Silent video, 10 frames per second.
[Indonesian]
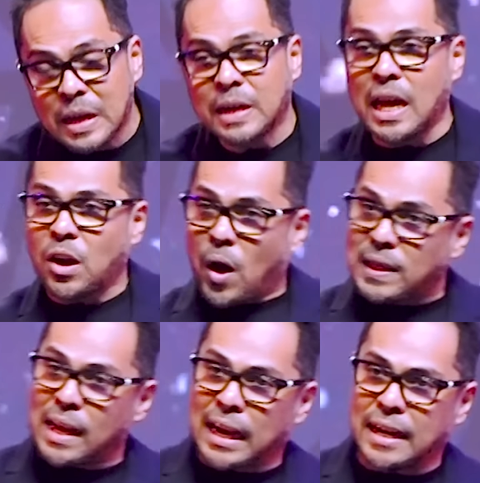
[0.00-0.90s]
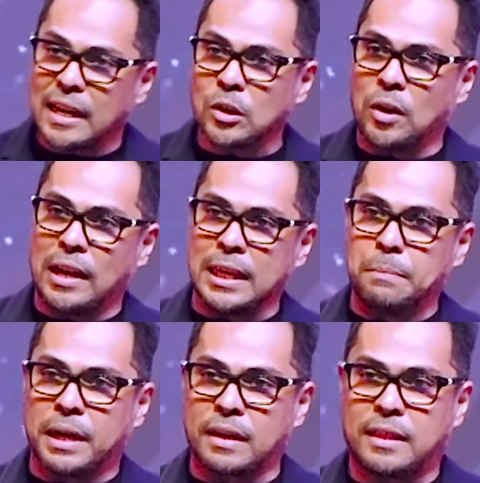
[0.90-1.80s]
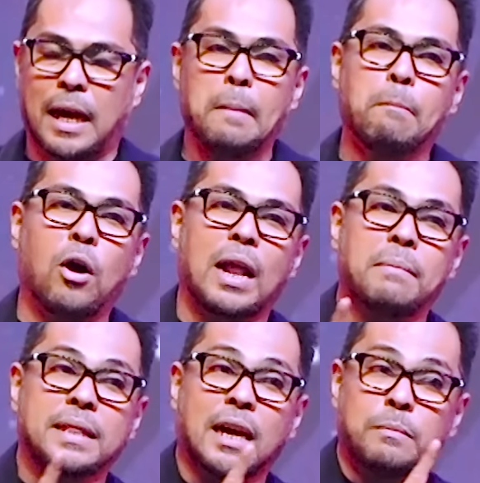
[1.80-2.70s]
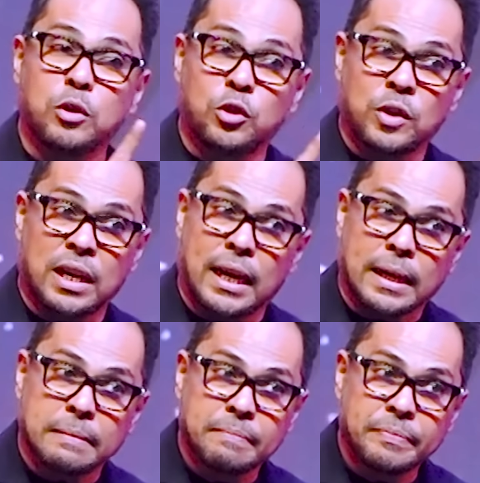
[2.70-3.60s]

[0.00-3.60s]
Dan otak kanan kalau lagi bekerja, bola mata kan menuju ke kiri.